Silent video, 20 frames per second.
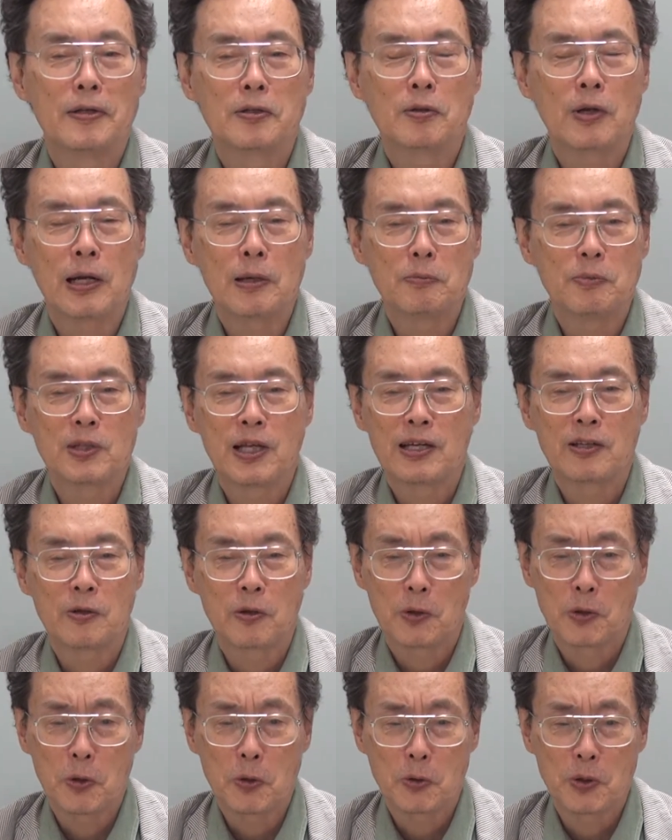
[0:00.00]
トランプ大
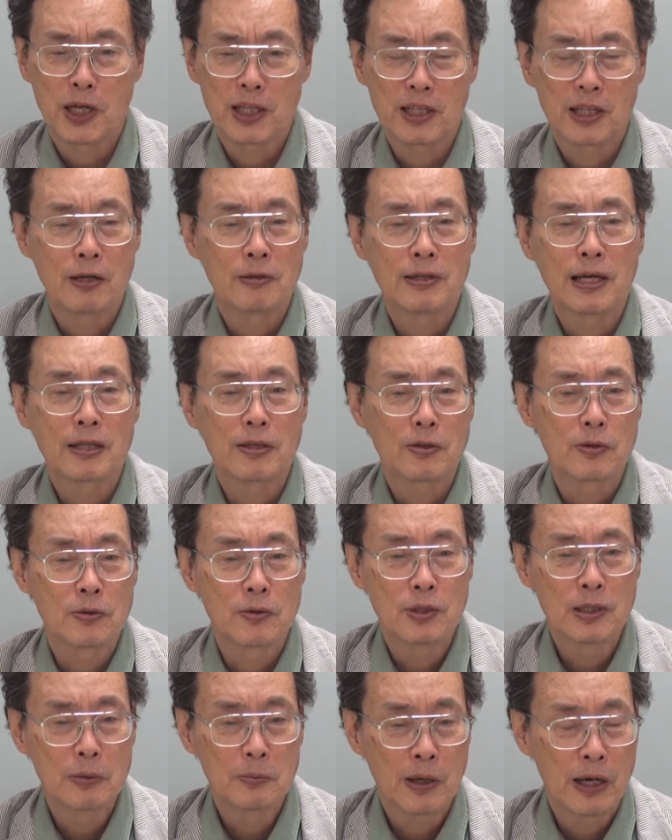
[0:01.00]
統領よくやってるなという
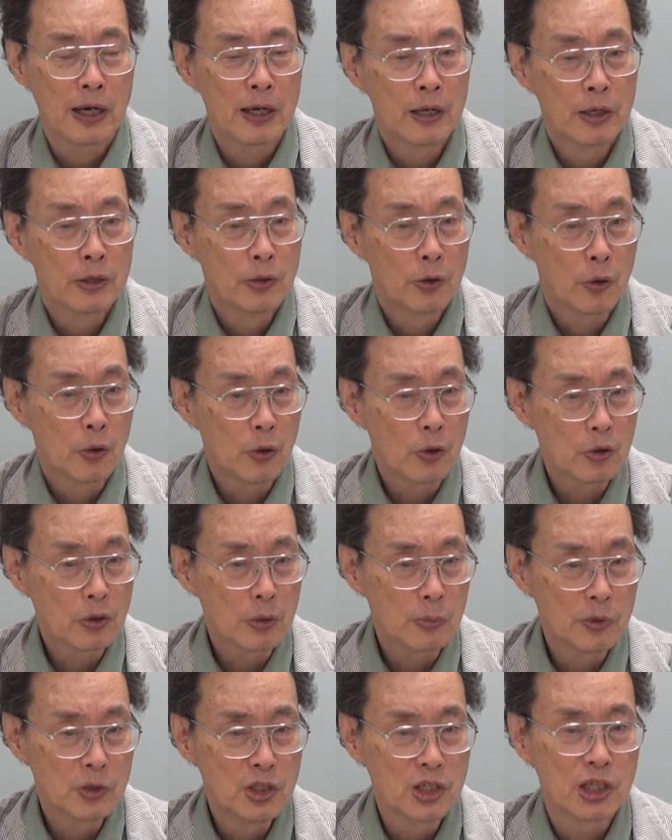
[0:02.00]
ふうに、まあ、両方
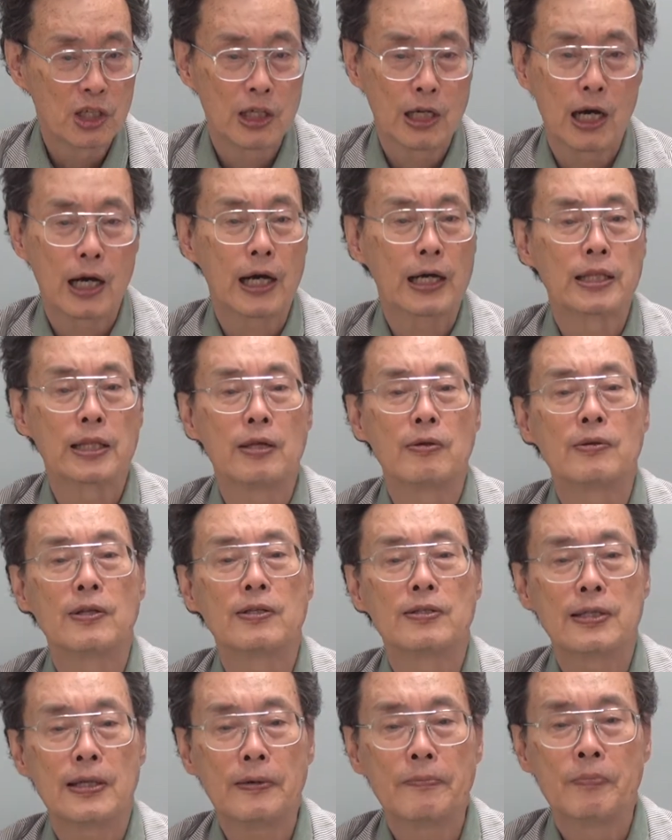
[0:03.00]
とも人気が上がってるん
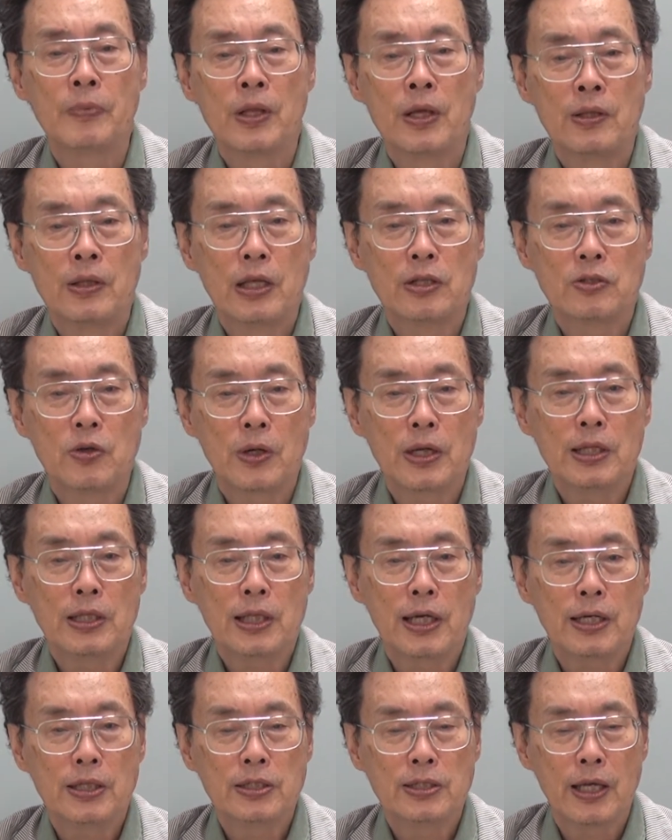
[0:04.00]
ですねでそれに
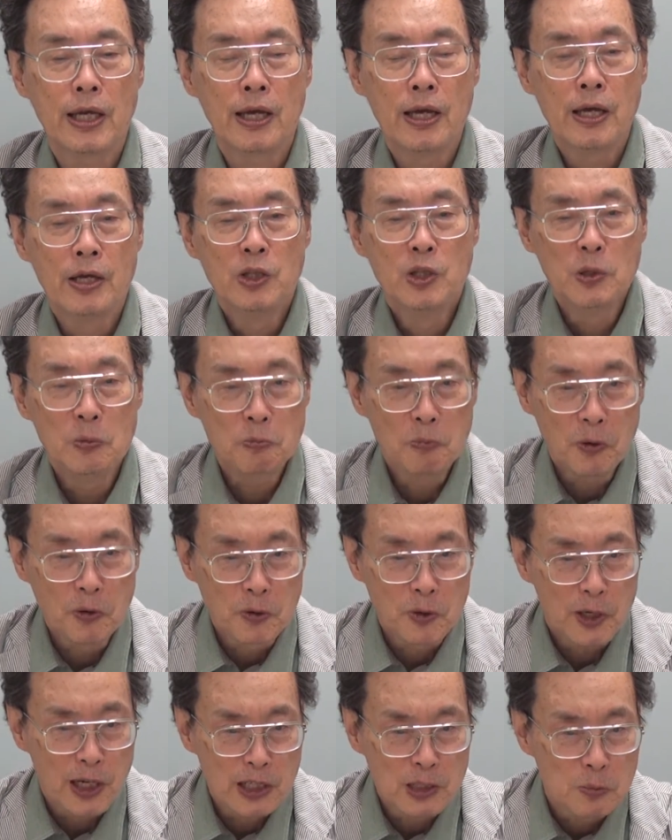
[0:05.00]
対して日
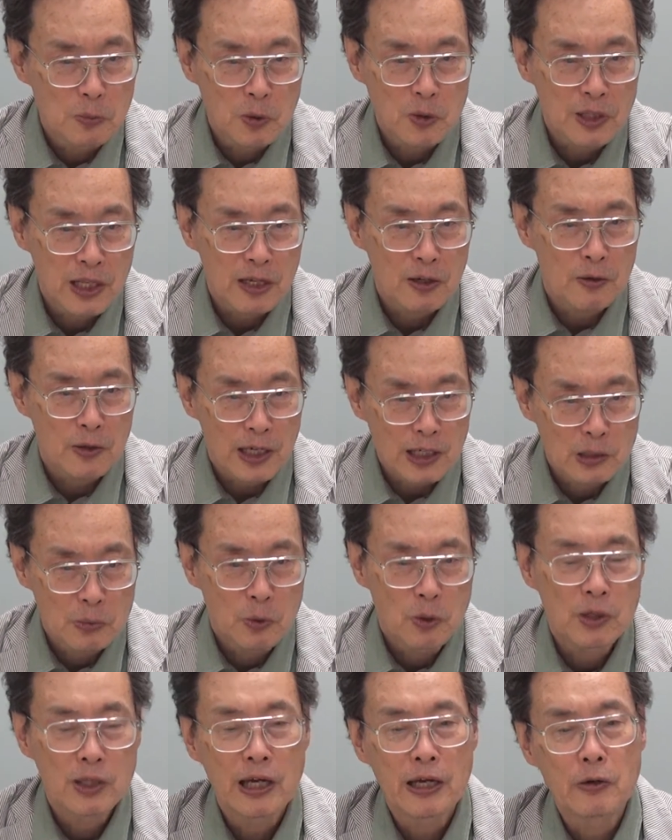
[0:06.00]
本の拉致問題を拉致
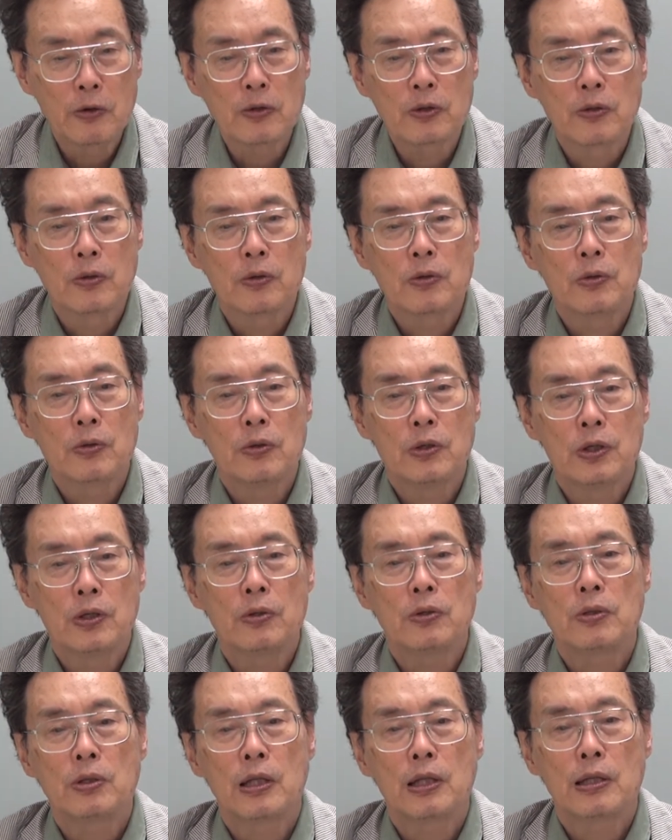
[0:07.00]
問題をというふうに
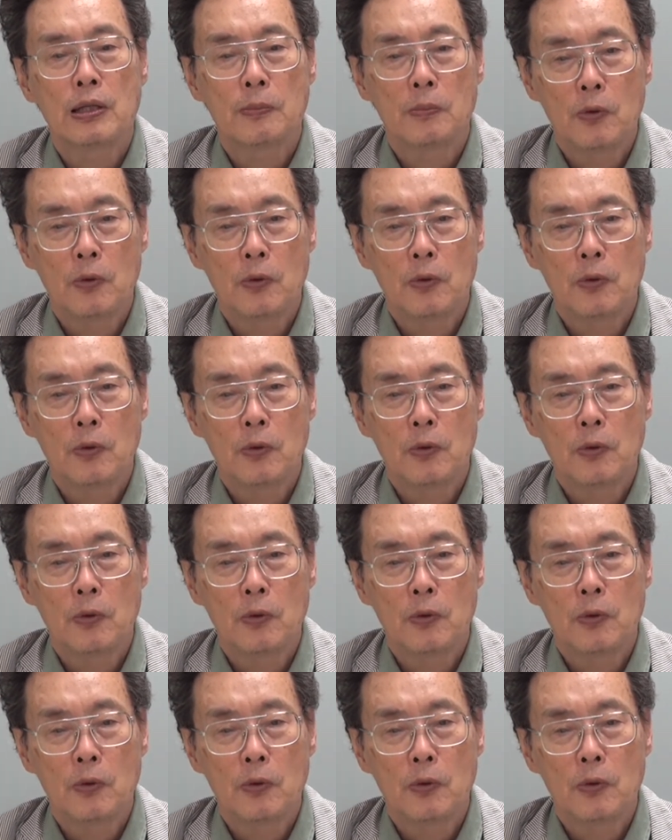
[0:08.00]
言ってて